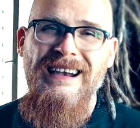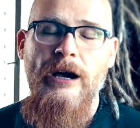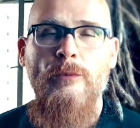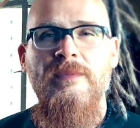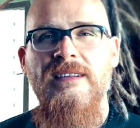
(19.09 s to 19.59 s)

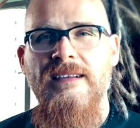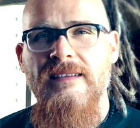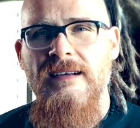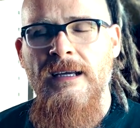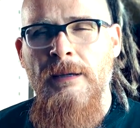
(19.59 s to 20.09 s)

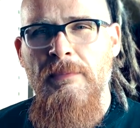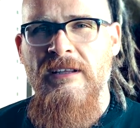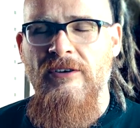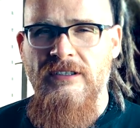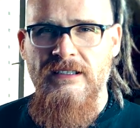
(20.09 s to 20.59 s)
Glaubenssätze
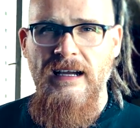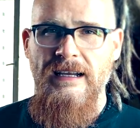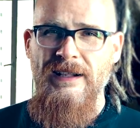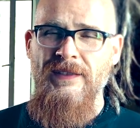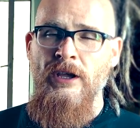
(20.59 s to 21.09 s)
mit euch
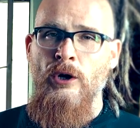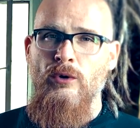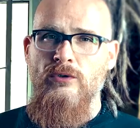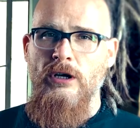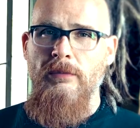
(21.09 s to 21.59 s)
teilen
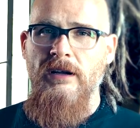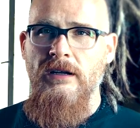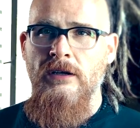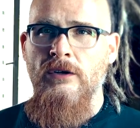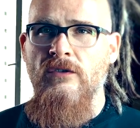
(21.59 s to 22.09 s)
und
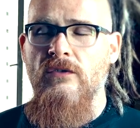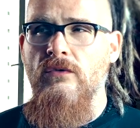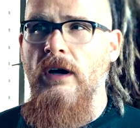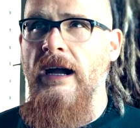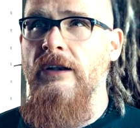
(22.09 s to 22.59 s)
komme
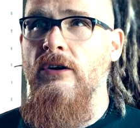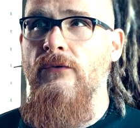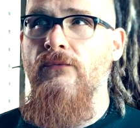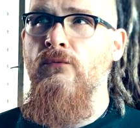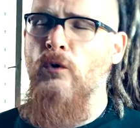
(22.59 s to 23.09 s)
zu einer
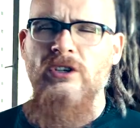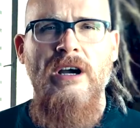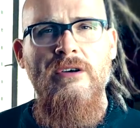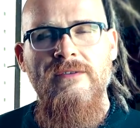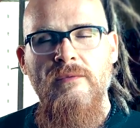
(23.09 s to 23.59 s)

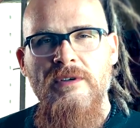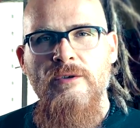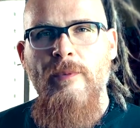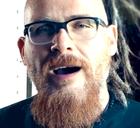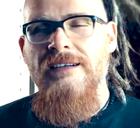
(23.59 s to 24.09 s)
durchaus für mich
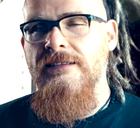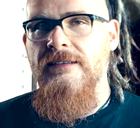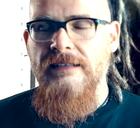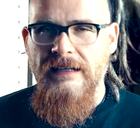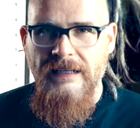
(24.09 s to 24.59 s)

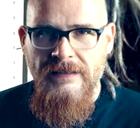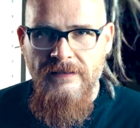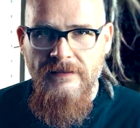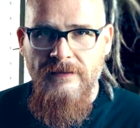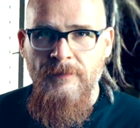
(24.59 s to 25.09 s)
überraschenden
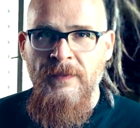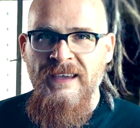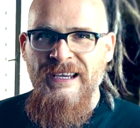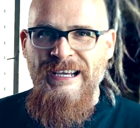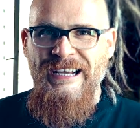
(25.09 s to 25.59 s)
Erkenntnis.
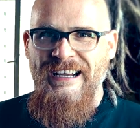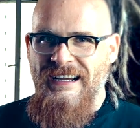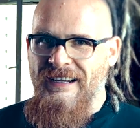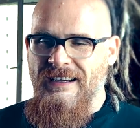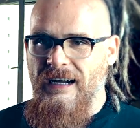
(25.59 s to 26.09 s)

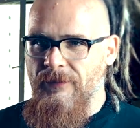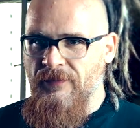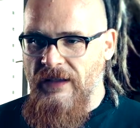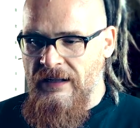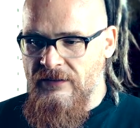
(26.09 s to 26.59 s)
Ja,
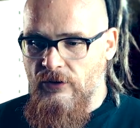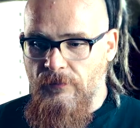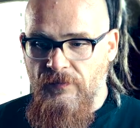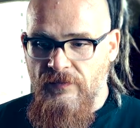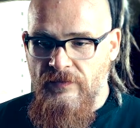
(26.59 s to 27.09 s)
also
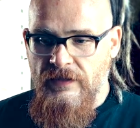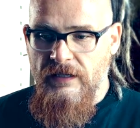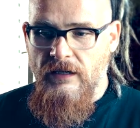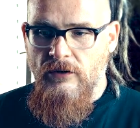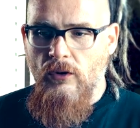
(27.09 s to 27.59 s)

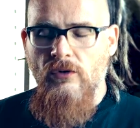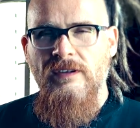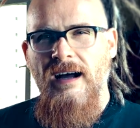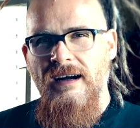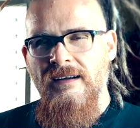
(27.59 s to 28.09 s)
die
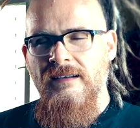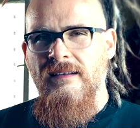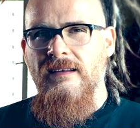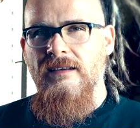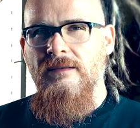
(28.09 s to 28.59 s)
große
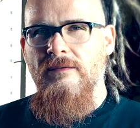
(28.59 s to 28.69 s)
Angst